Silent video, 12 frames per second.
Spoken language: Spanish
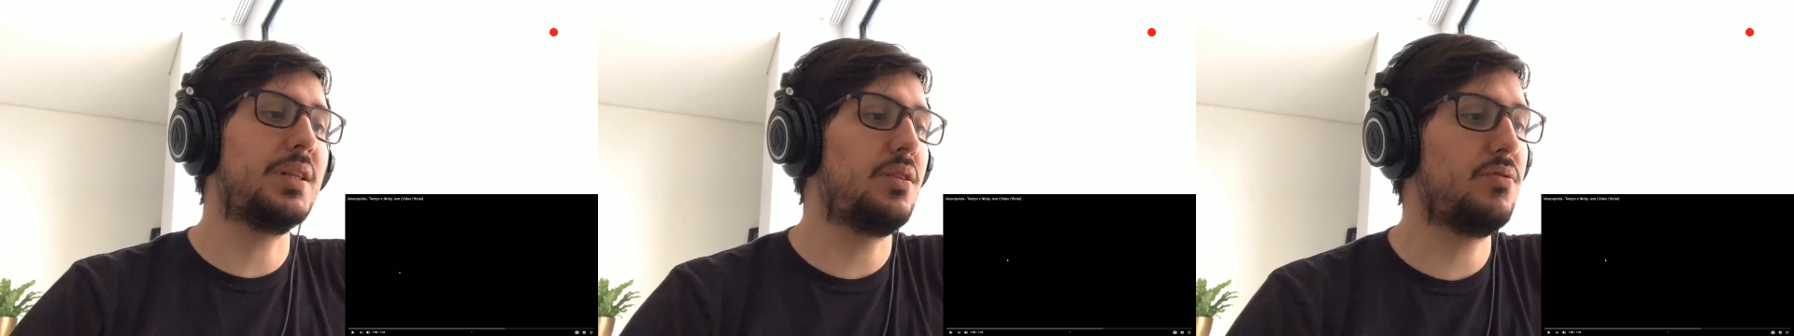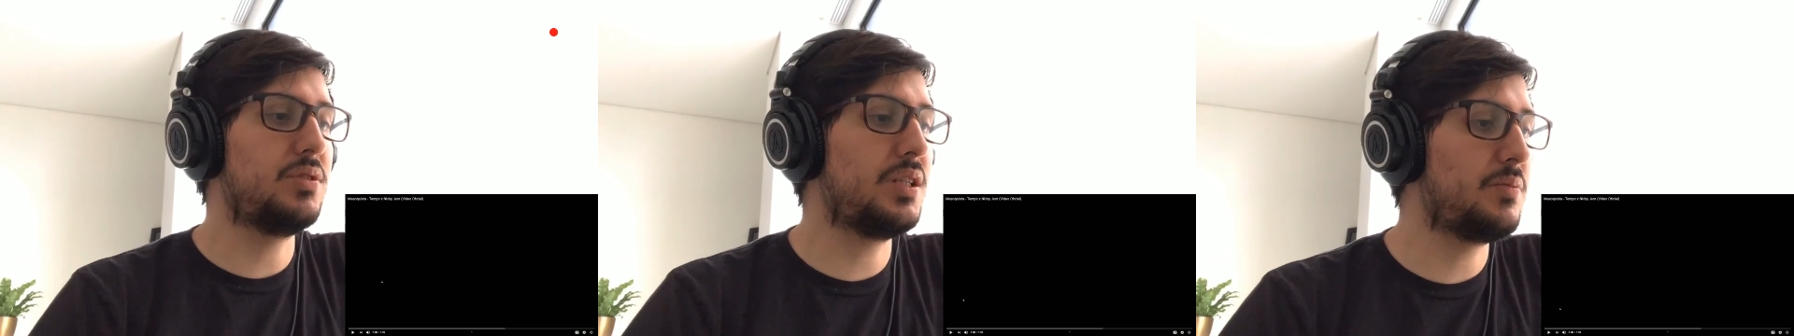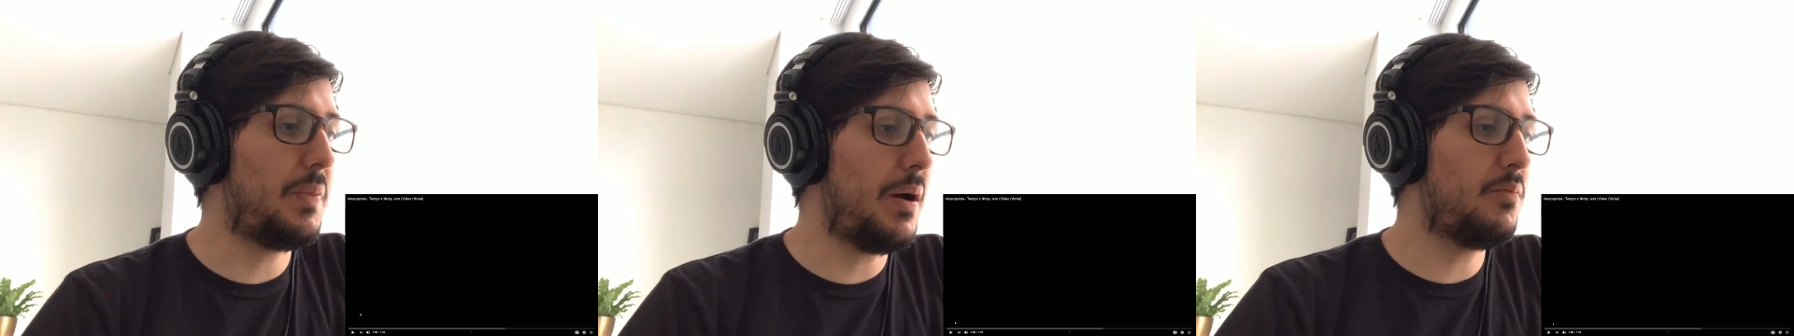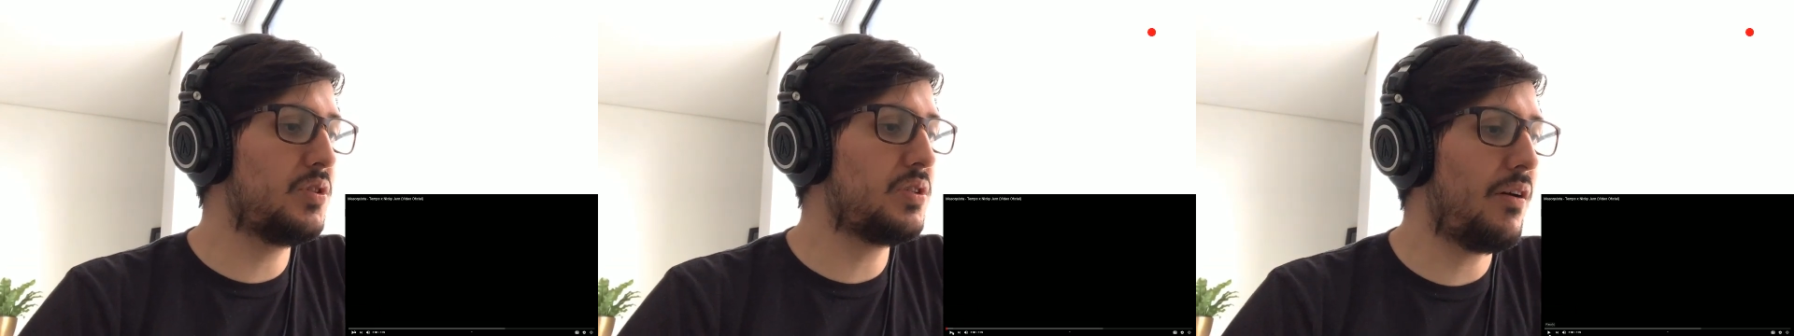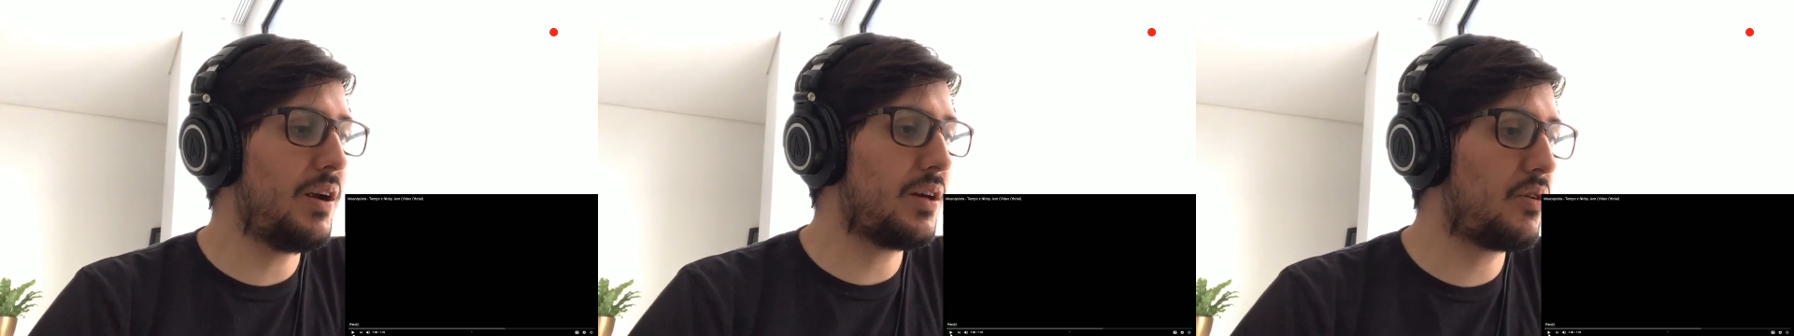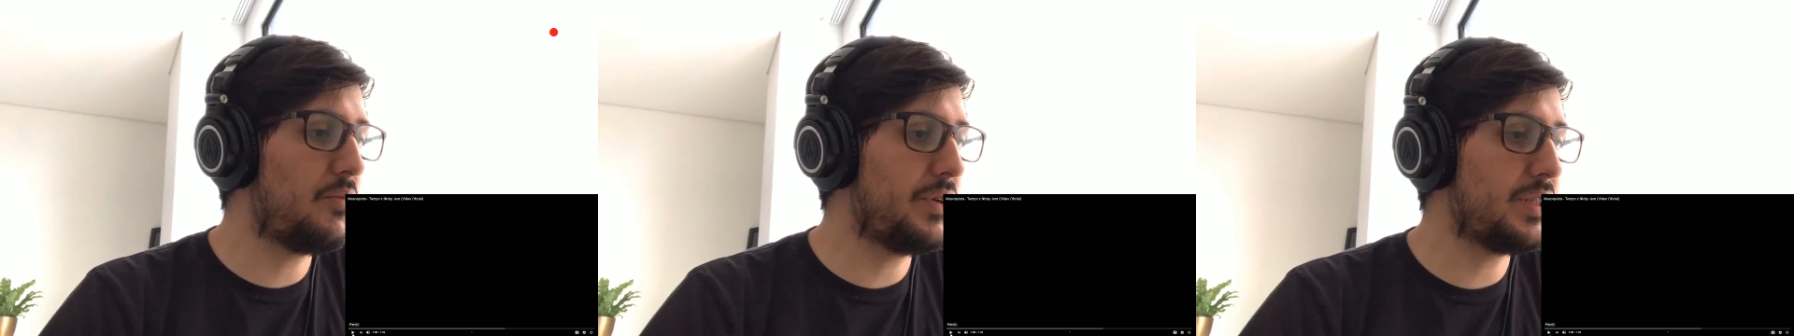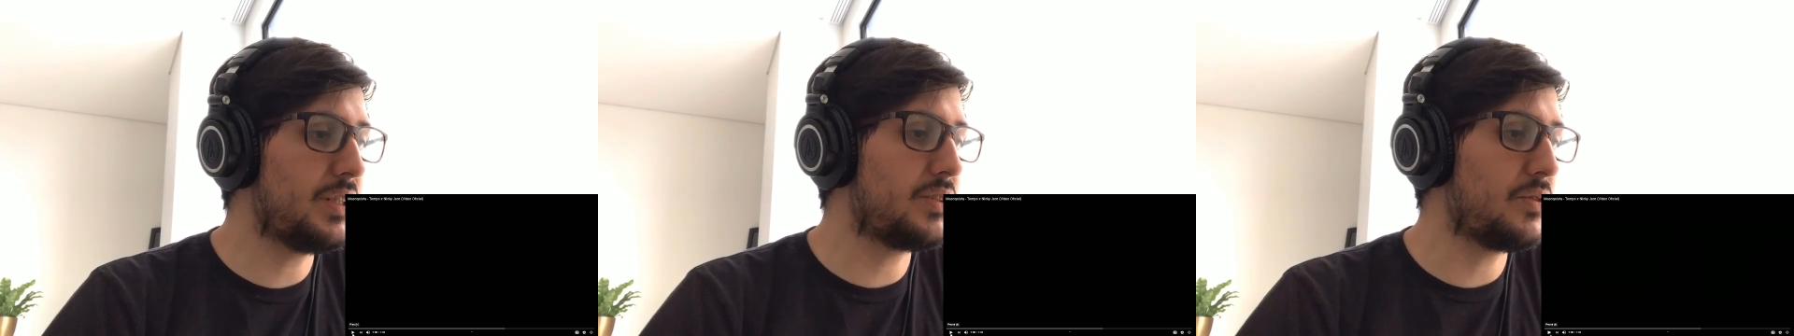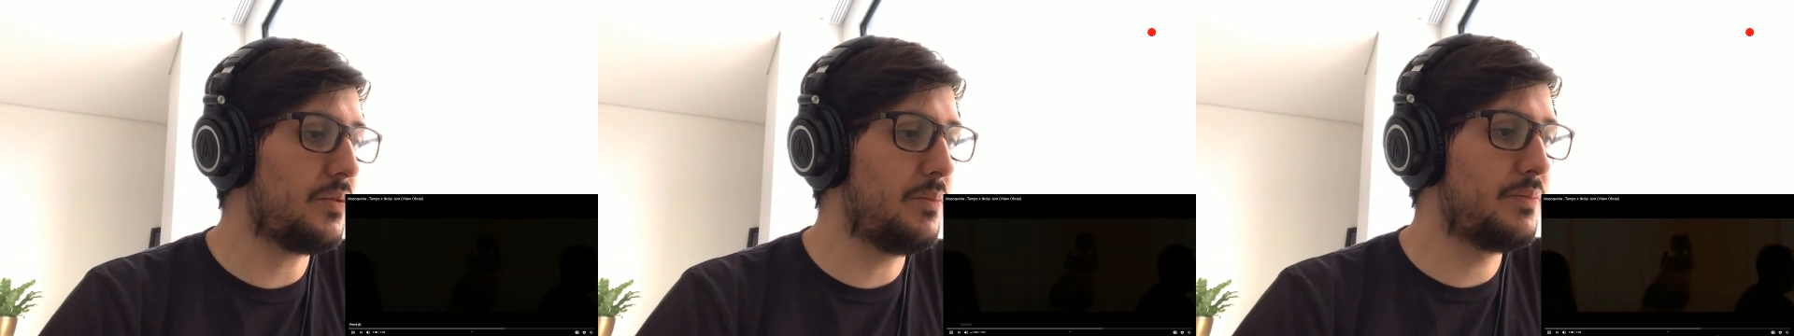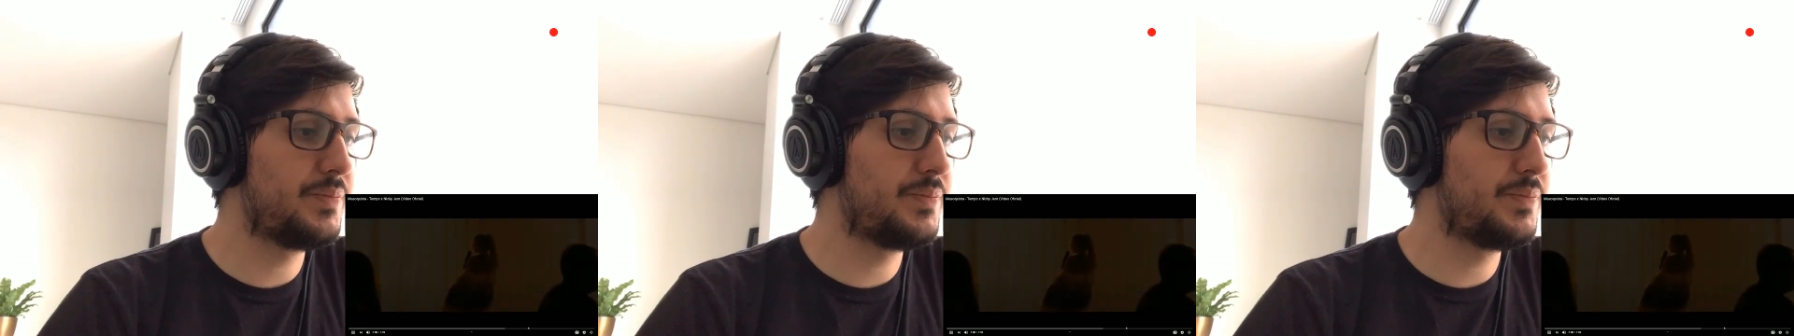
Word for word: entonces vamos a ver cómo es esto.